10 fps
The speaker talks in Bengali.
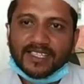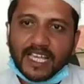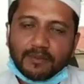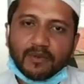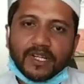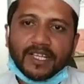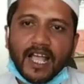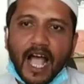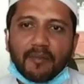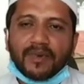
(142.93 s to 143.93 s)
যার ফলে
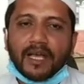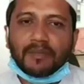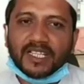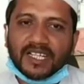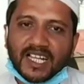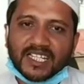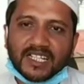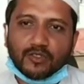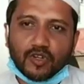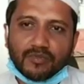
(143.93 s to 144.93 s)
আমরা আমাদের
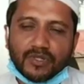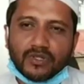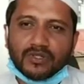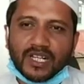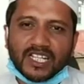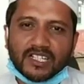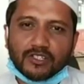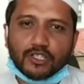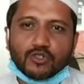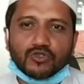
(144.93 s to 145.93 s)
কাজটা ধর্মীয় কাজটা
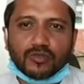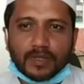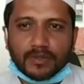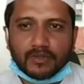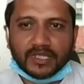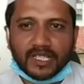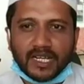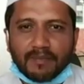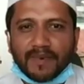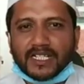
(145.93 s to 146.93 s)
যদি সুন্দরভাবে করতে
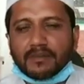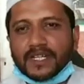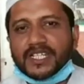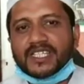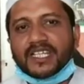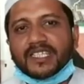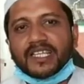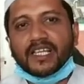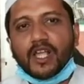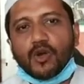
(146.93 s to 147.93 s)
পারি পাশাপাশি যাতে
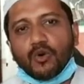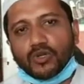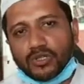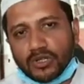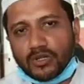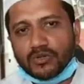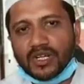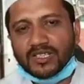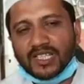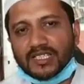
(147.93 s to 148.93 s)
অন্যরাও
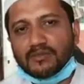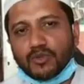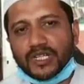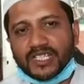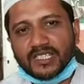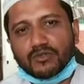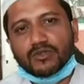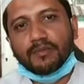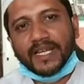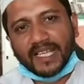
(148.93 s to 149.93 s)
তাদের মনে যাতে
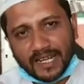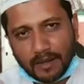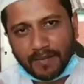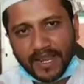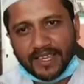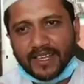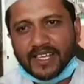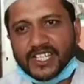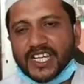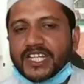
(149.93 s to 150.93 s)
কোনো ব্যথা না পায়
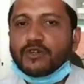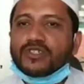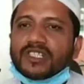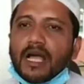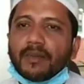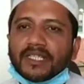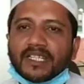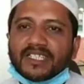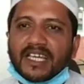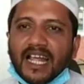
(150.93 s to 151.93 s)
সেটাও যাতে
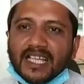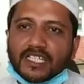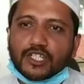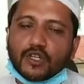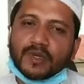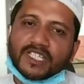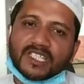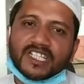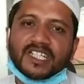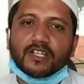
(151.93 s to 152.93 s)
আমাদের যারা আছি সবাই
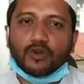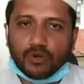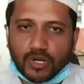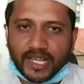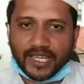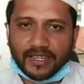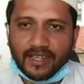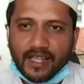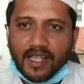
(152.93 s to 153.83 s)
যাতে সেটা লক্ষ্য রাখে